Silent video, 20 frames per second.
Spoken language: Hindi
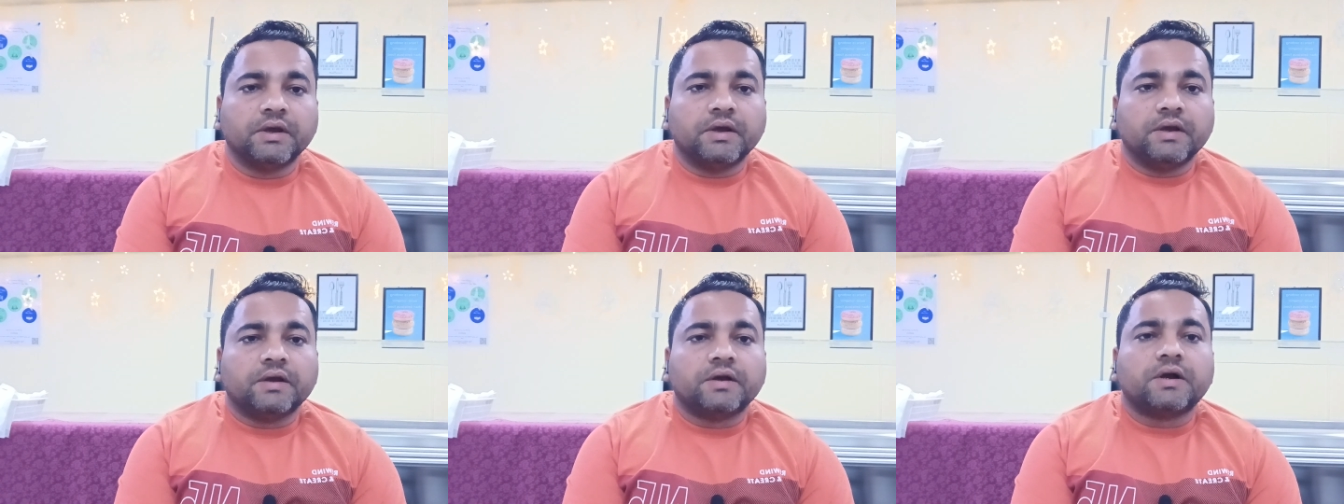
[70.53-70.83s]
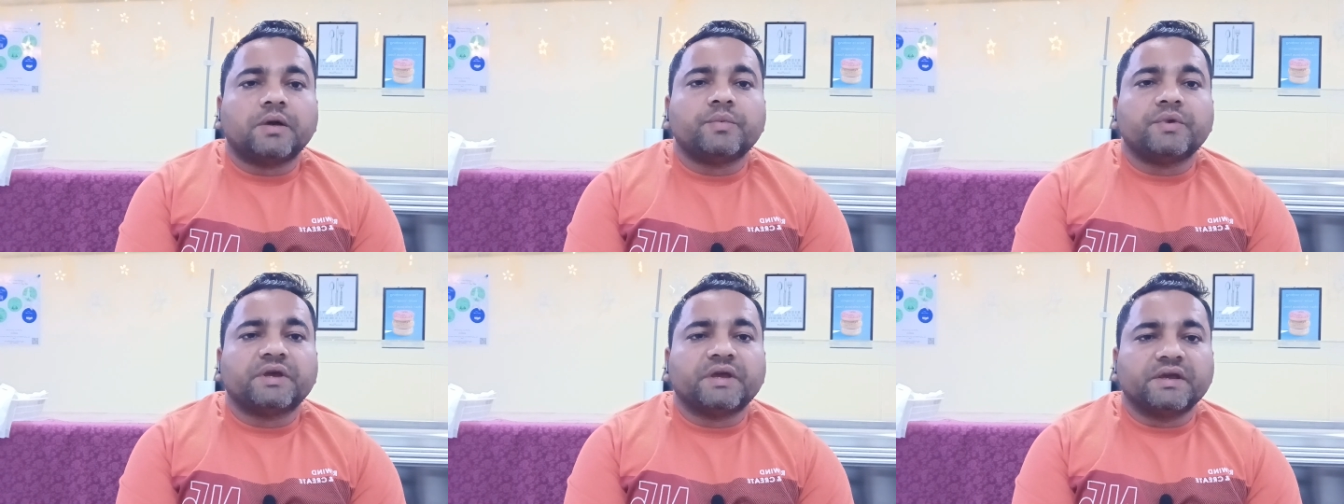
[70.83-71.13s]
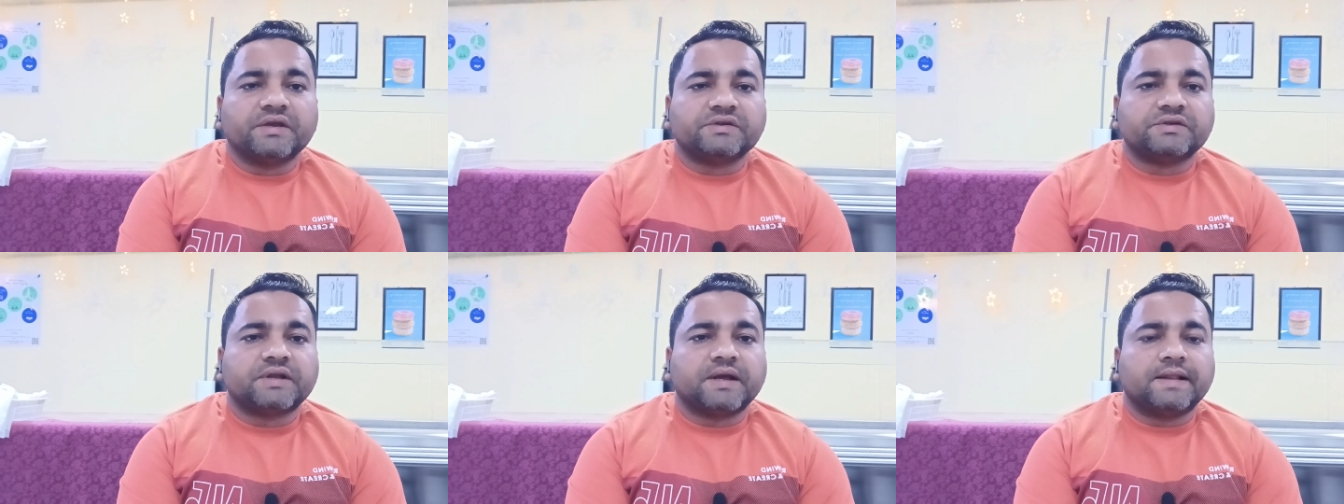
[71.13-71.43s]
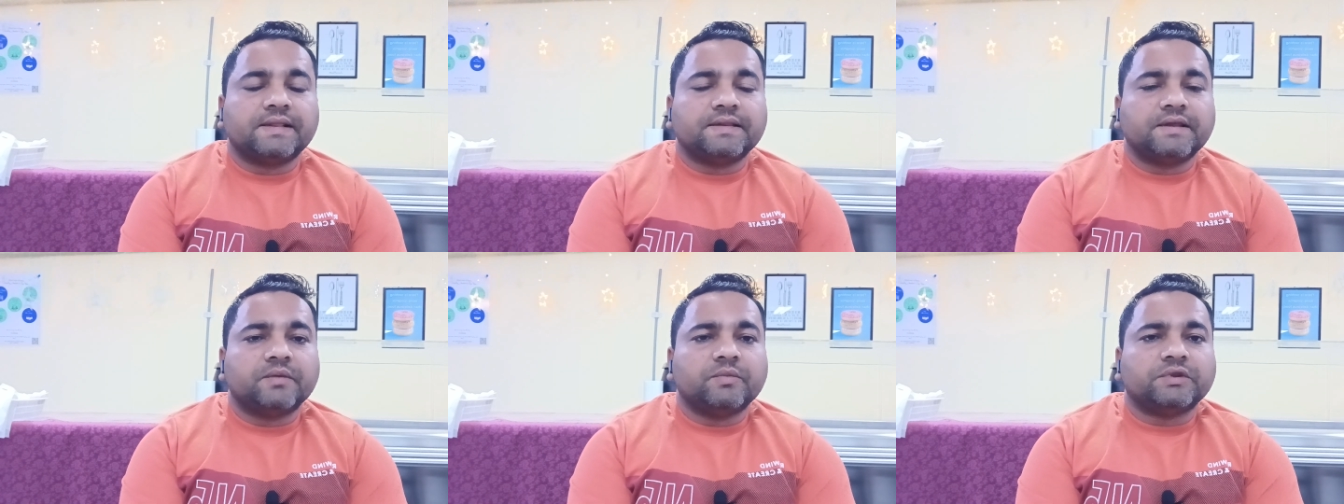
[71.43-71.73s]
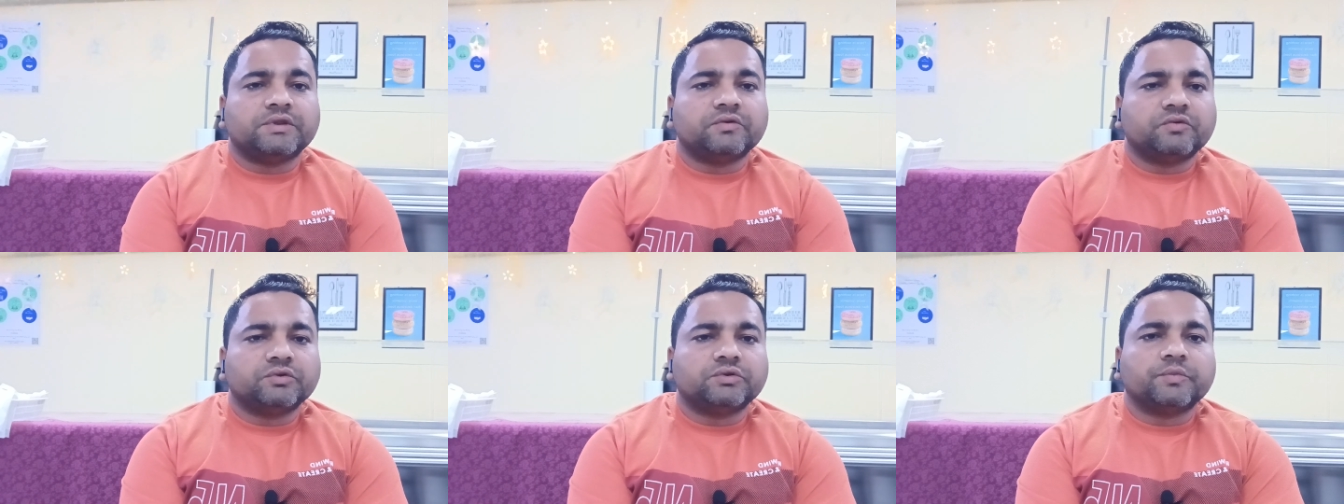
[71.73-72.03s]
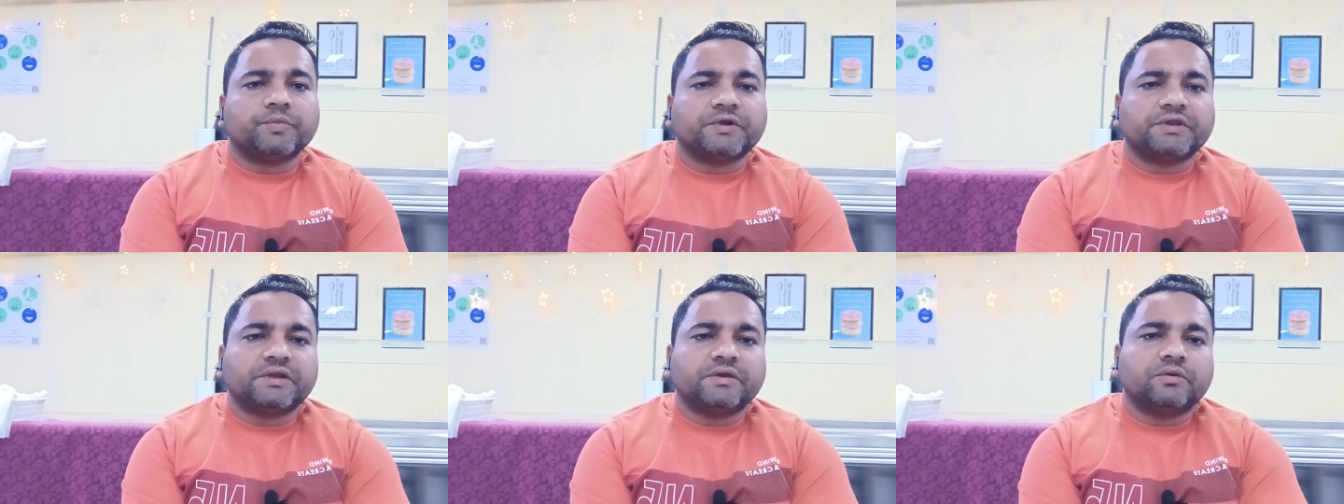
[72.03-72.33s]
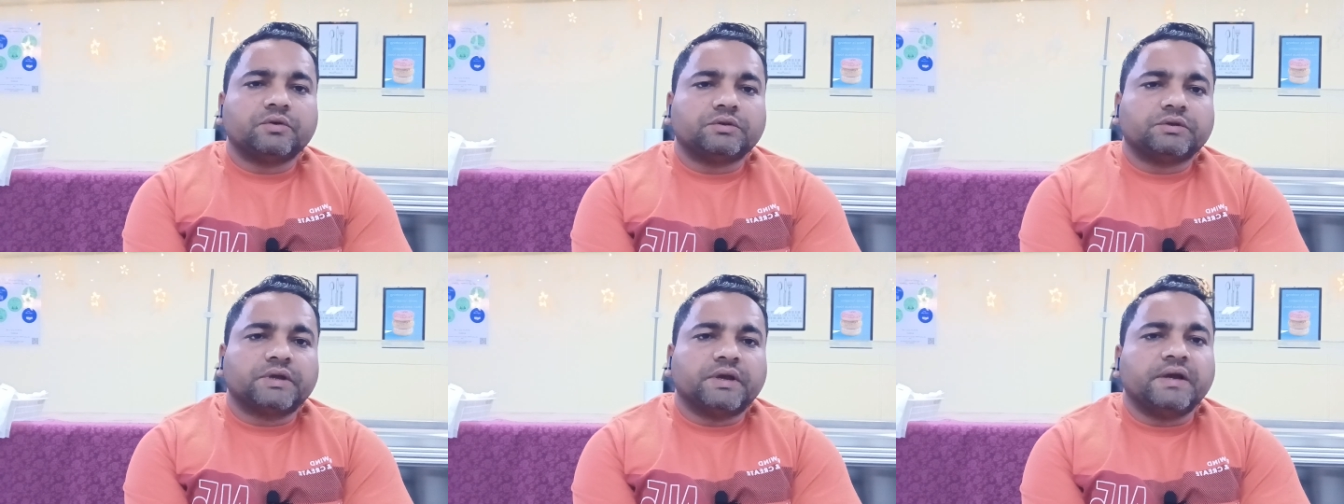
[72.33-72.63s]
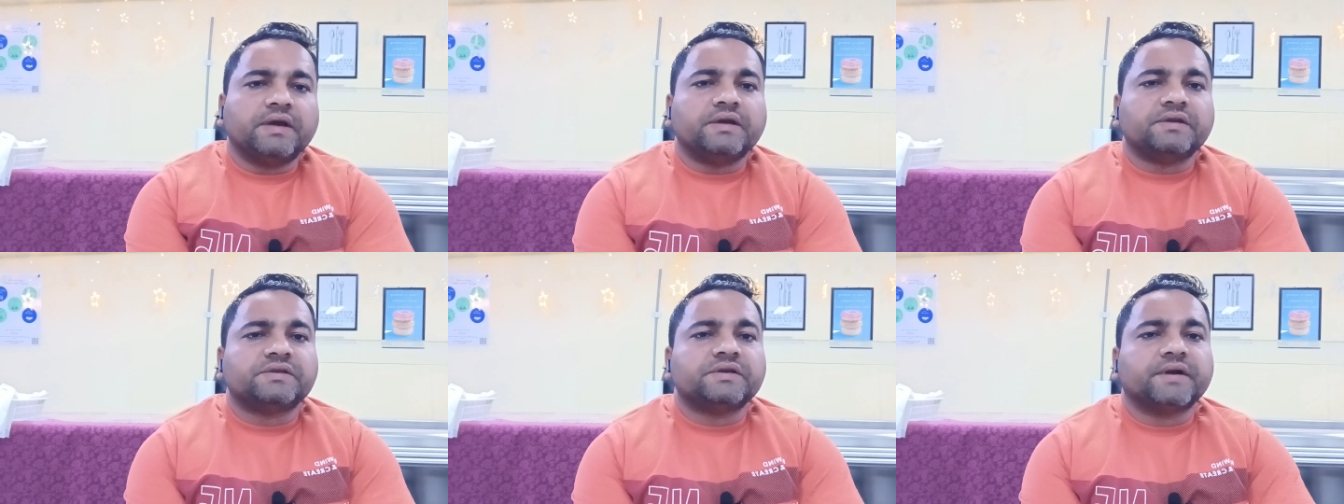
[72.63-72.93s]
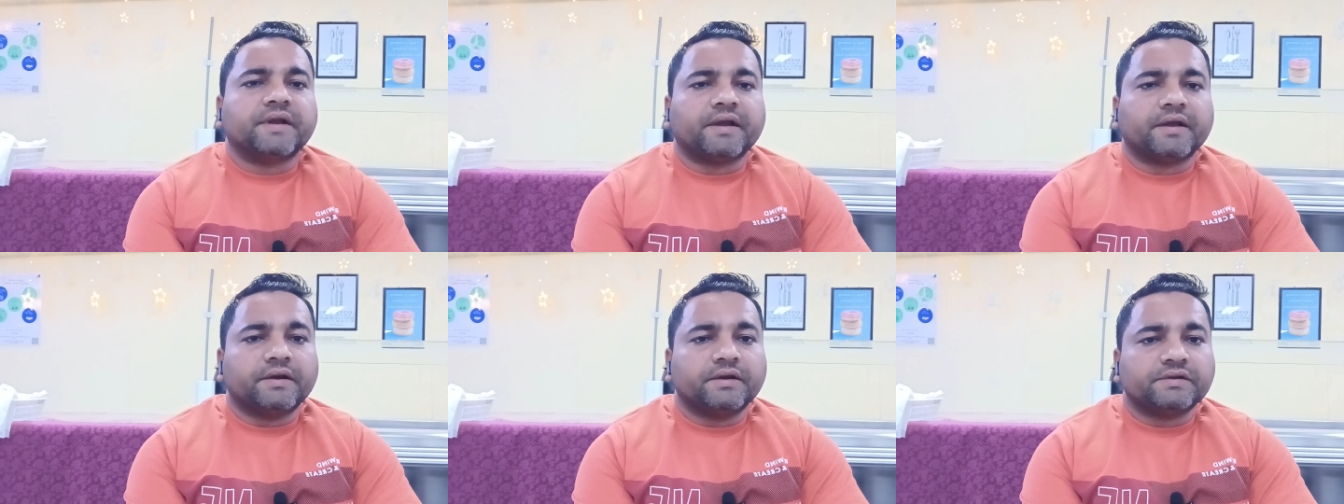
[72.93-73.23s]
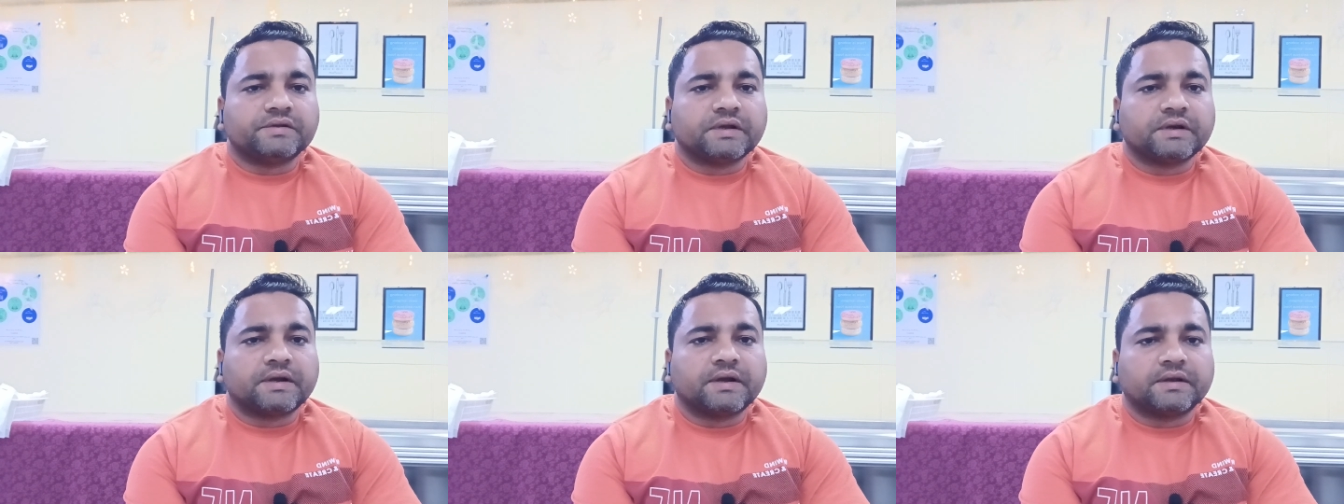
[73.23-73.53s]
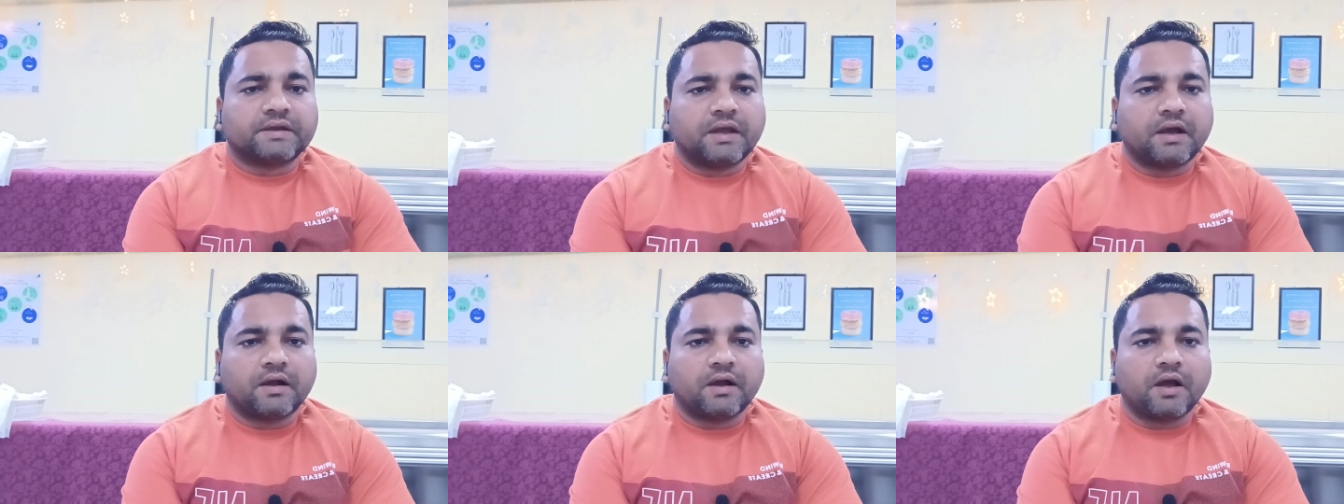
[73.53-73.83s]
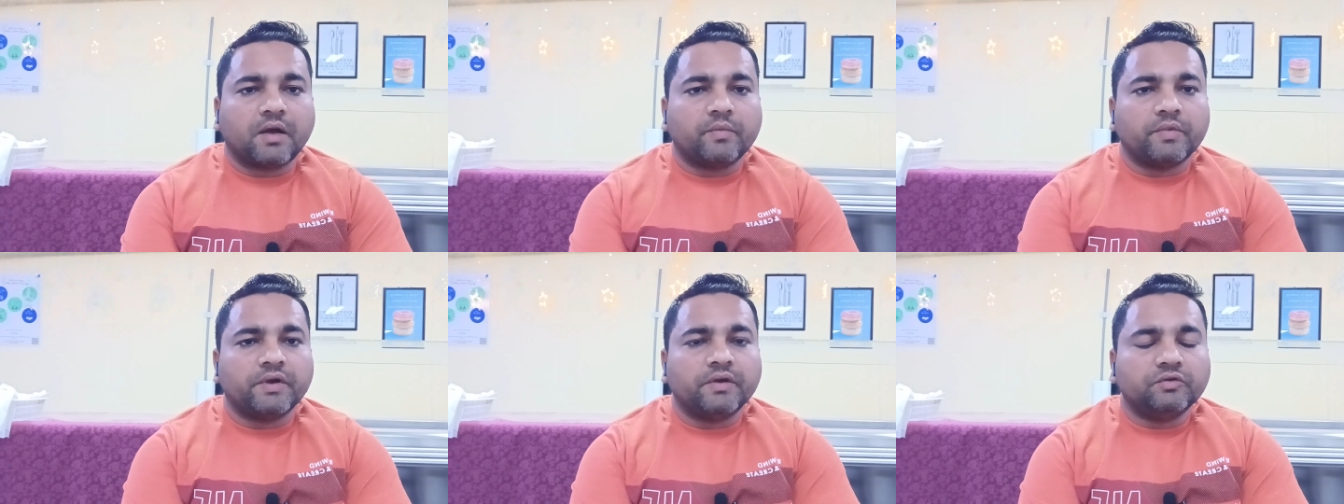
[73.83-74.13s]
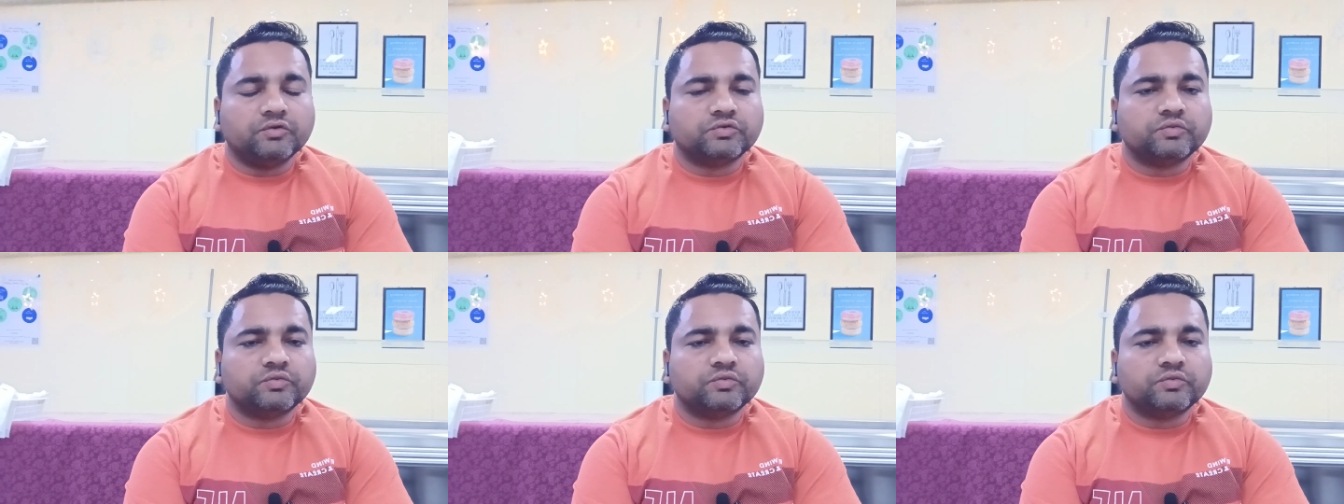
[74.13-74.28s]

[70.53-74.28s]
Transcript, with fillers: कभी गेंज डाल दिया मतलब वो तो पता ही होता है ऐसी टेक्नीसन का क्या काम है